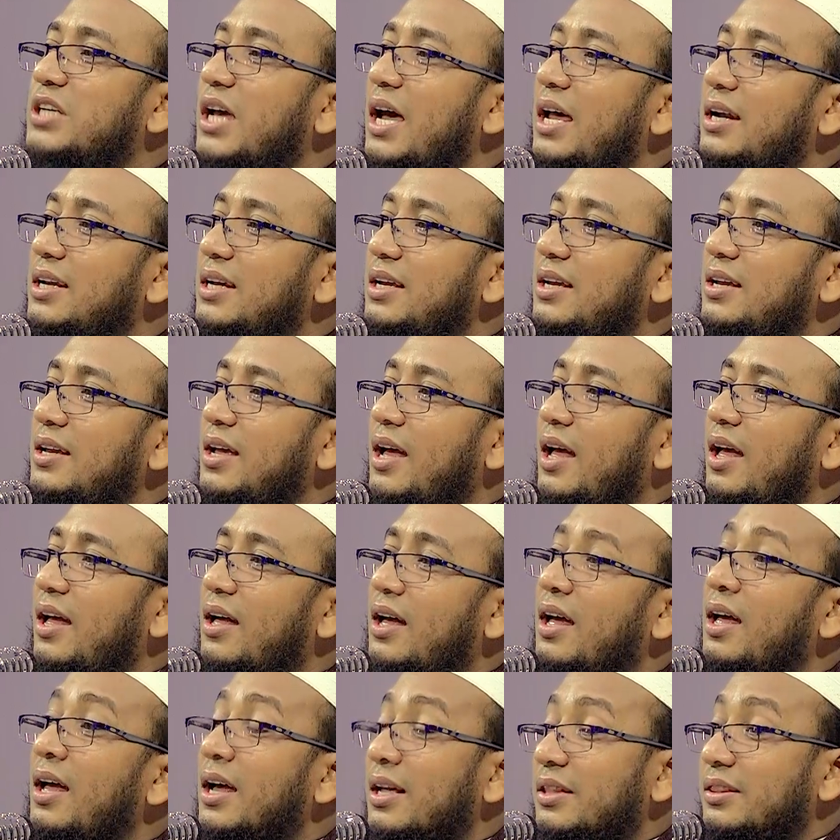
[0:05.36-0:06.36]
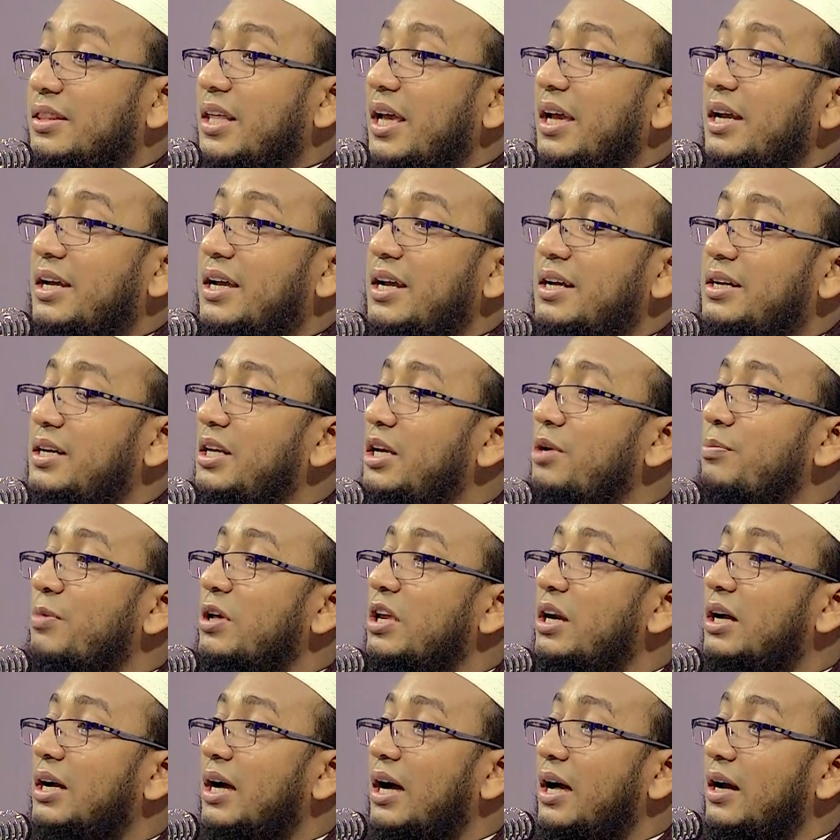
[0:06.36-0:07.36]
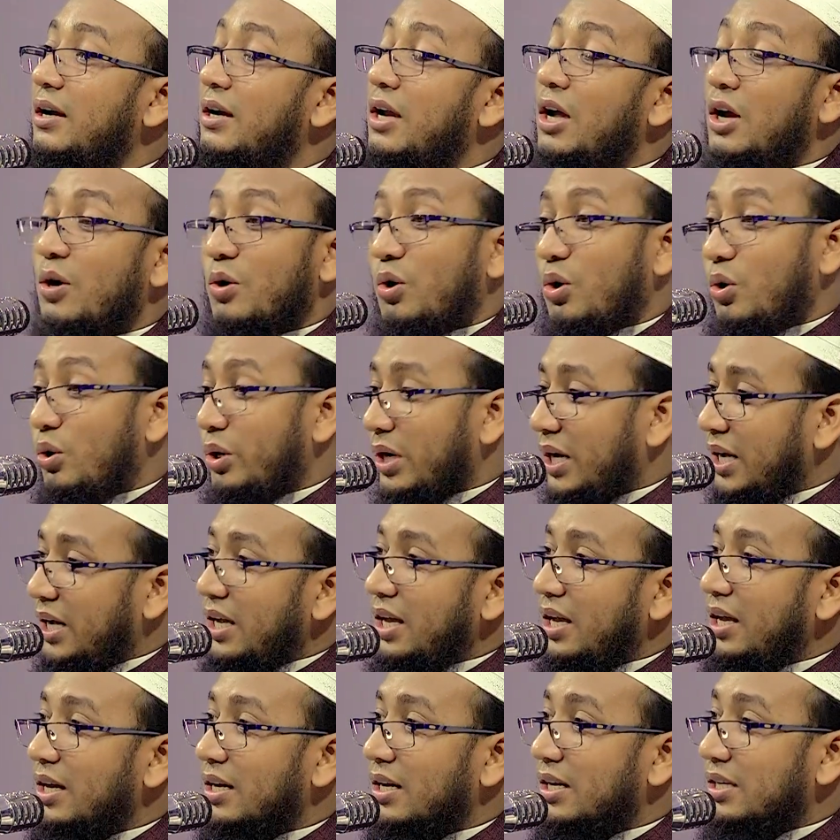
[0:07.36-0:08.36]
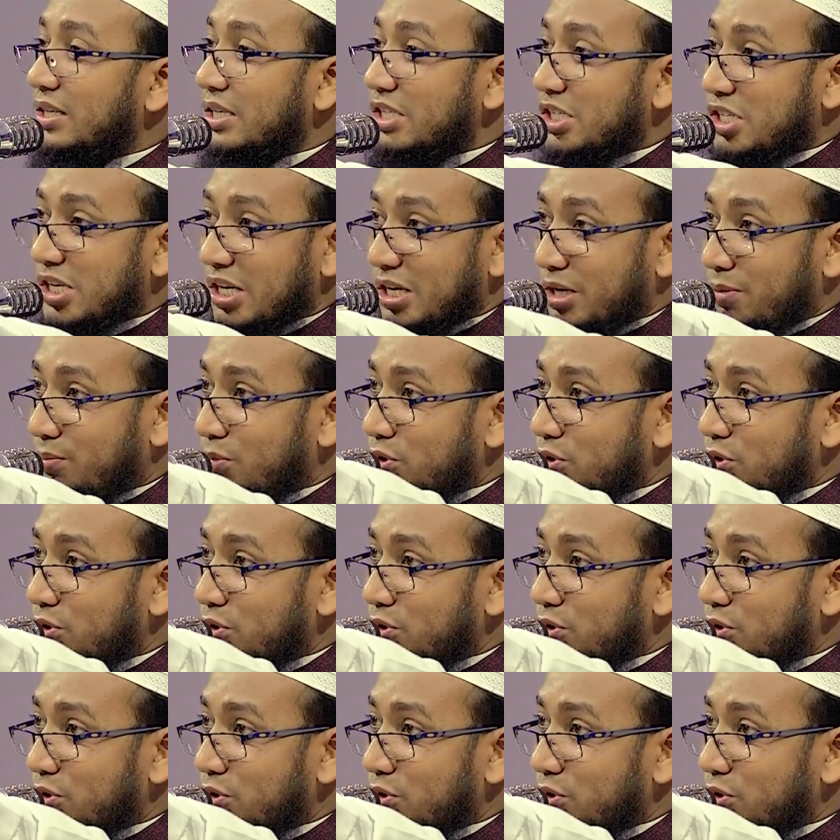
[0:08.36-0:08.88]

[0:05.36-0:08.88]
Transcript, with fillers: ছাড়িয়া দেখে টিভির গান ওরা কিসের